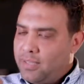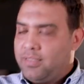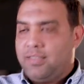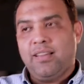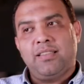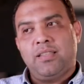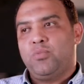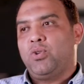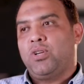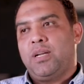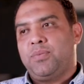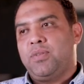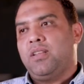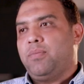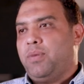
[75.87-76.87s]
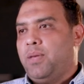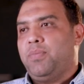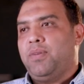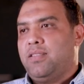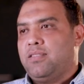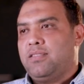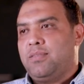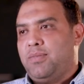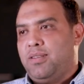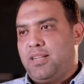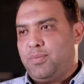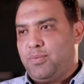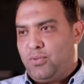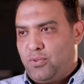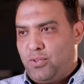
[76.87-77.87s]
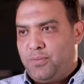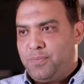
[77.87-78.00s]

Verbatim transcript: اديني خدمته يا كابتن انا بحب نادي الزمالك يا كابتن طه